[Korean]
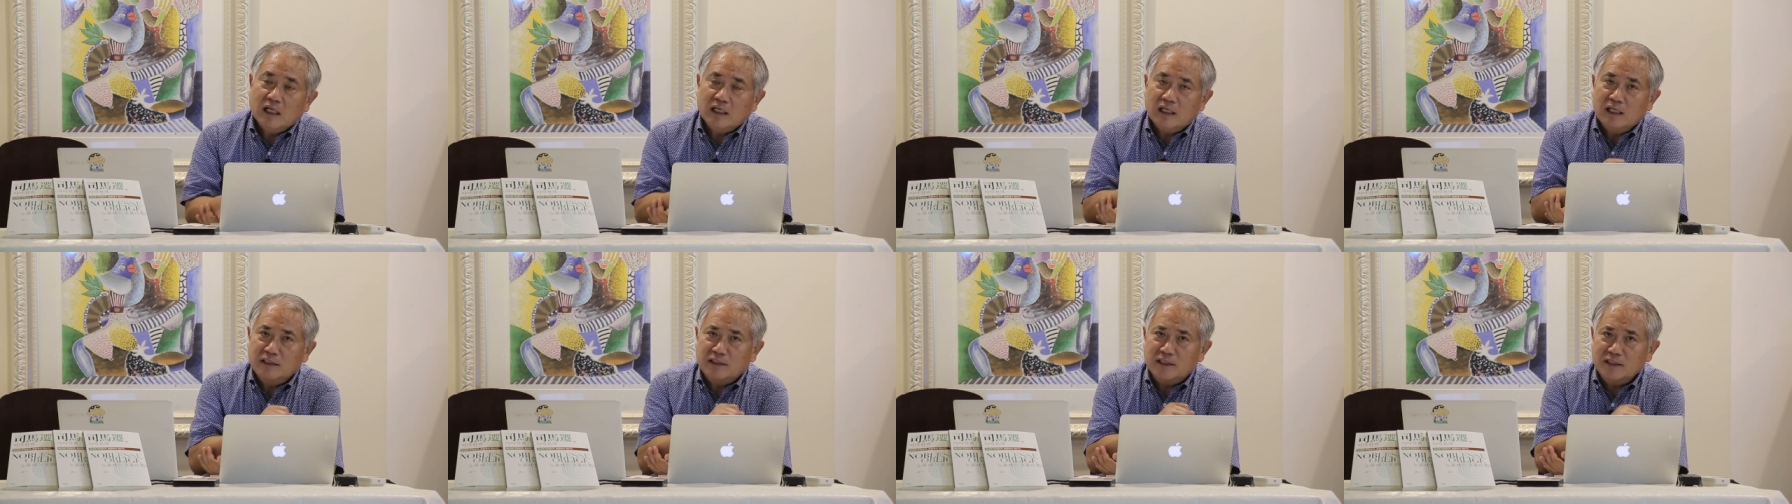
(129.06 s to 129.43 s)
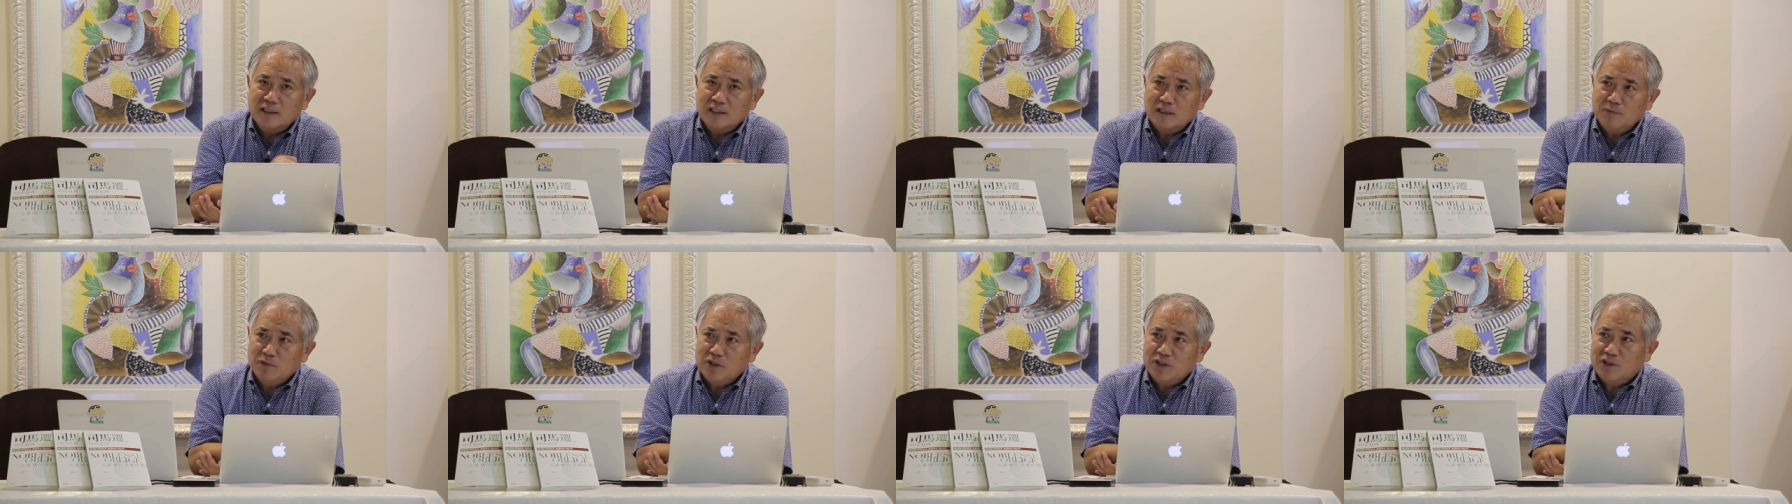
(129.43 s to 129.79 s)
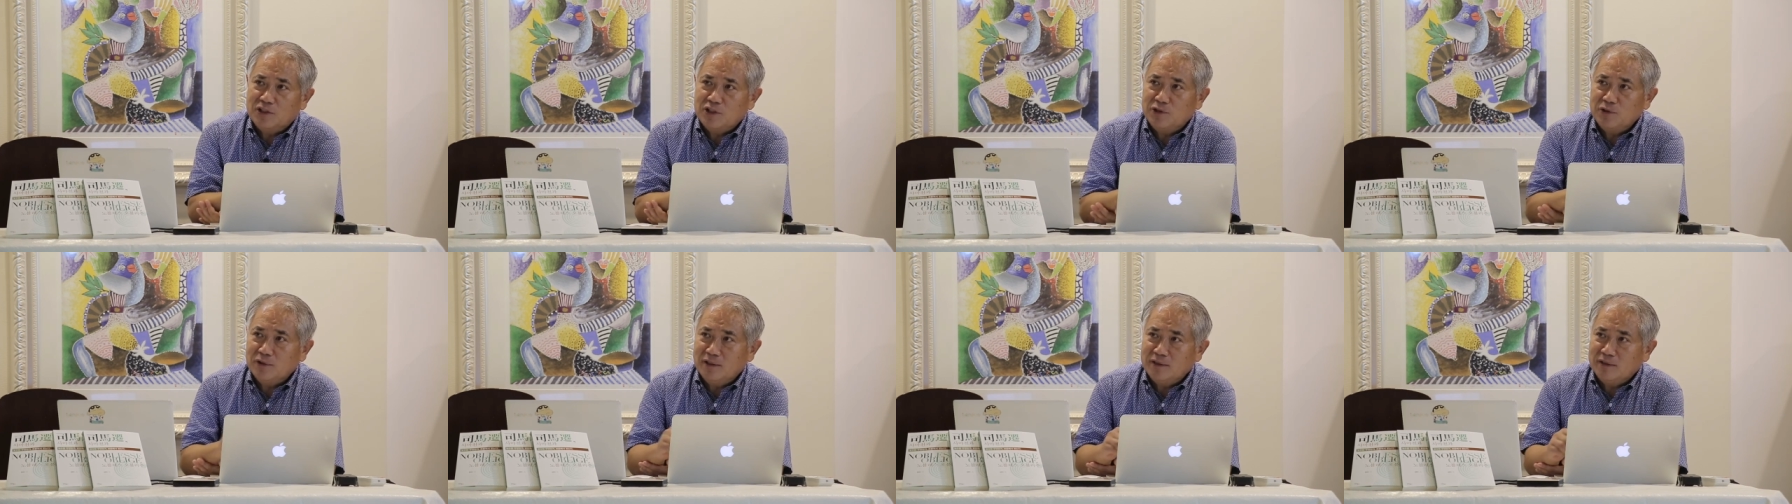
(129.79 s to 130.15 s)
2020년
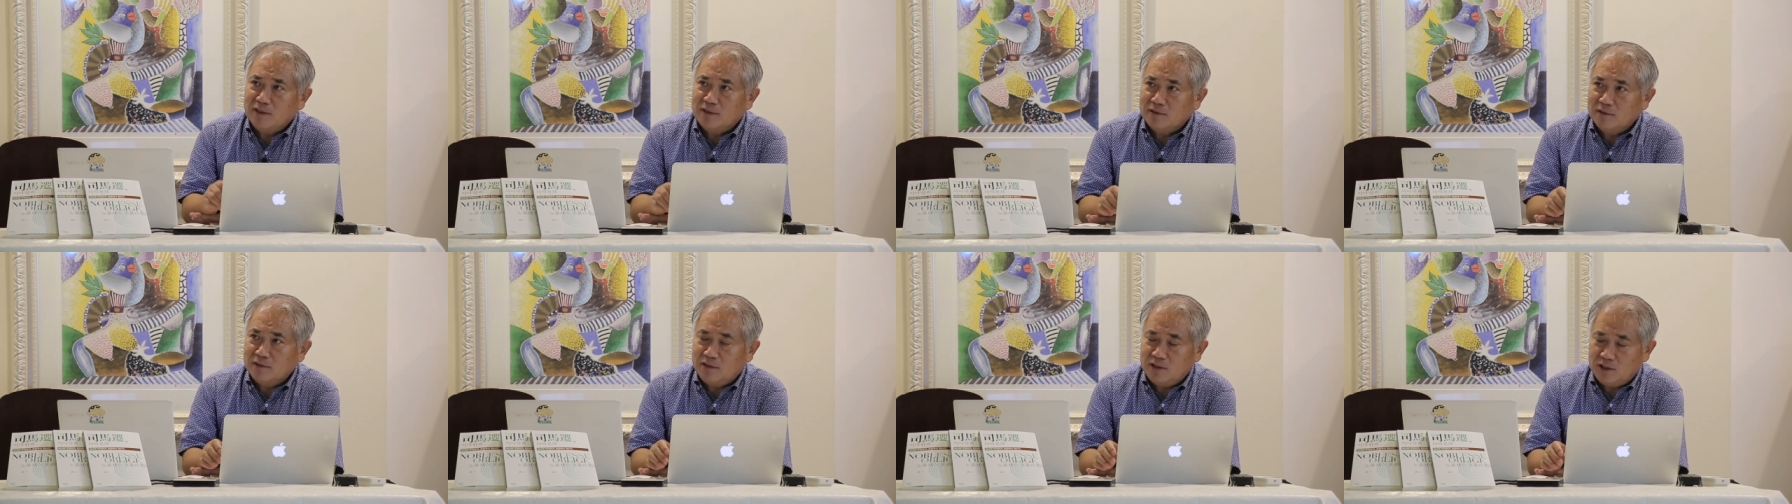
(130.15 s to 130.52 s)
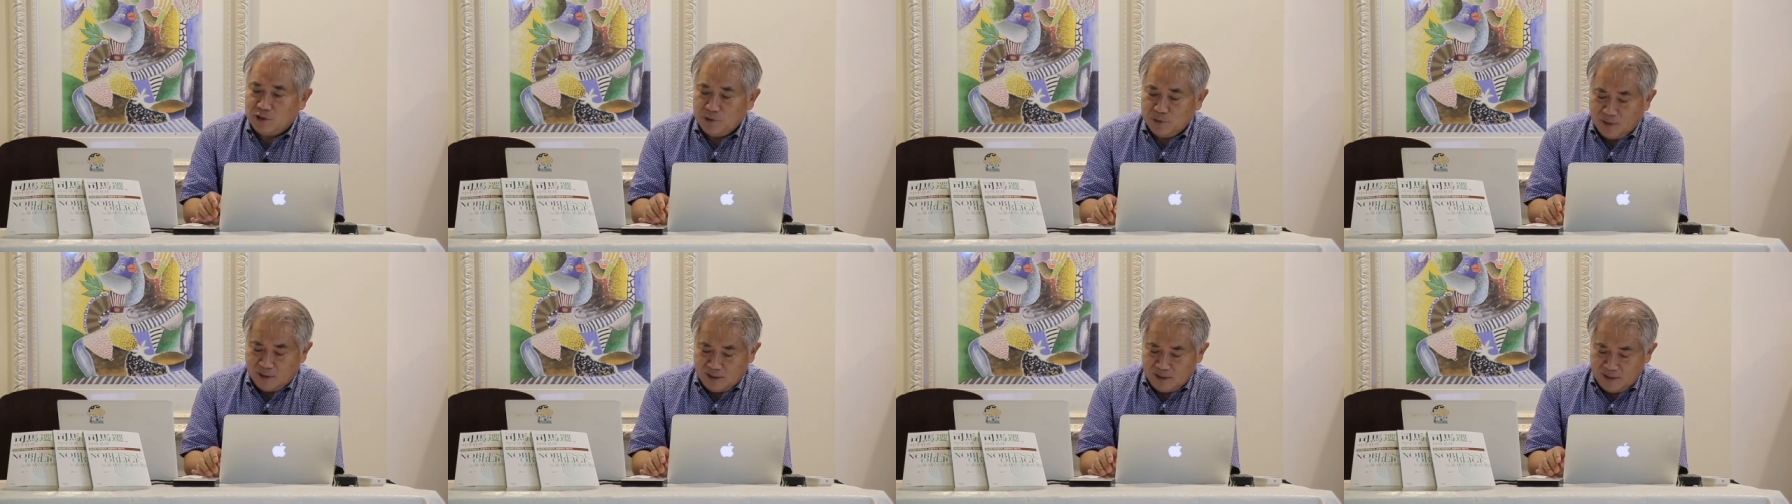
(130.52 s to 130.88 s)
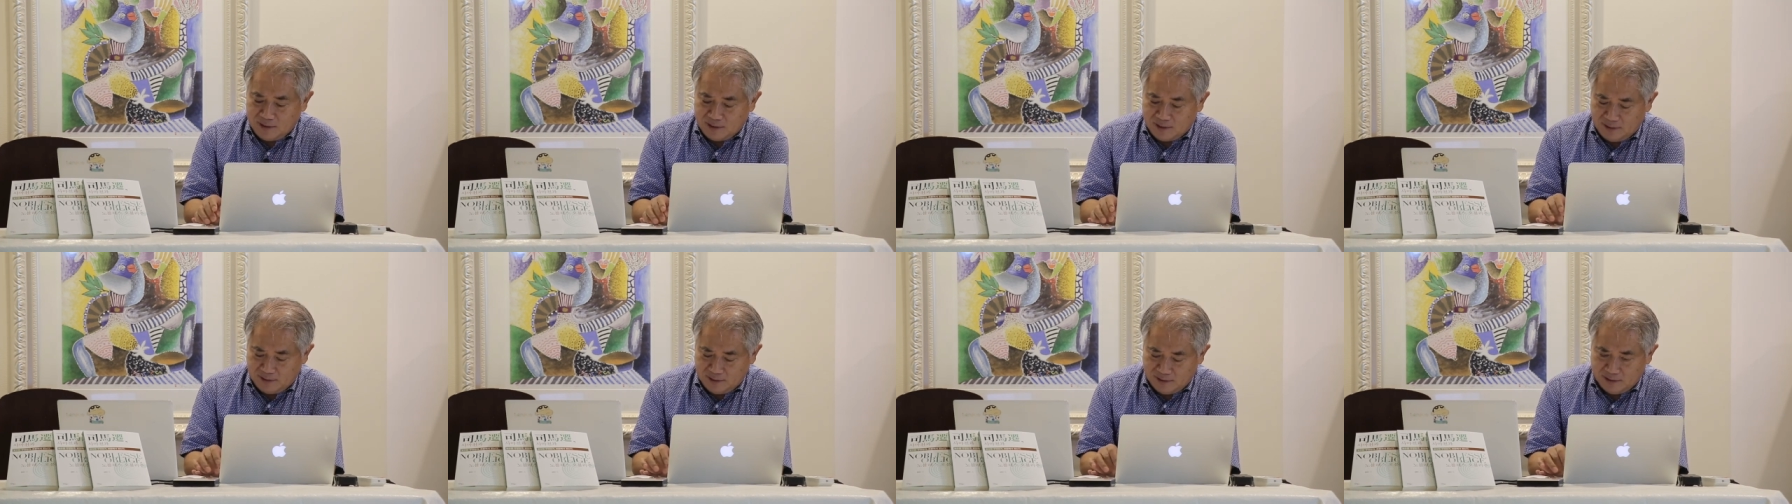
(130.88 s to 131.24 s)
7월,
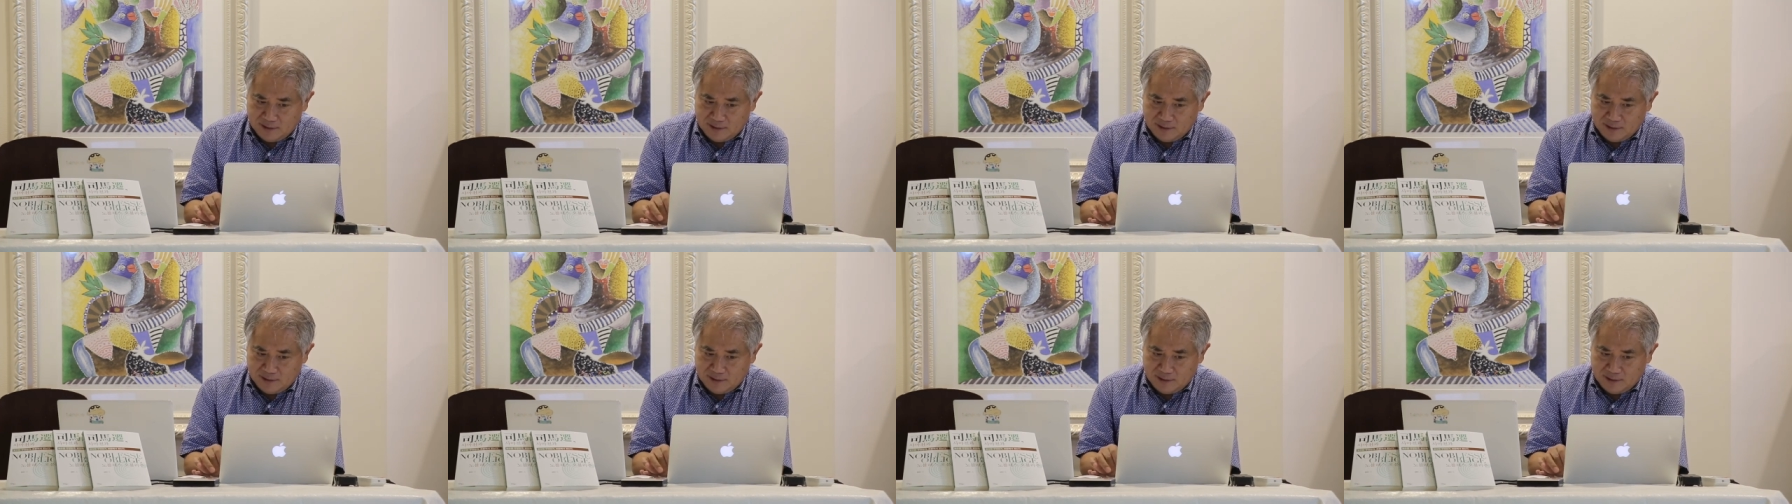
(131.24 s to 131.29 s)
7월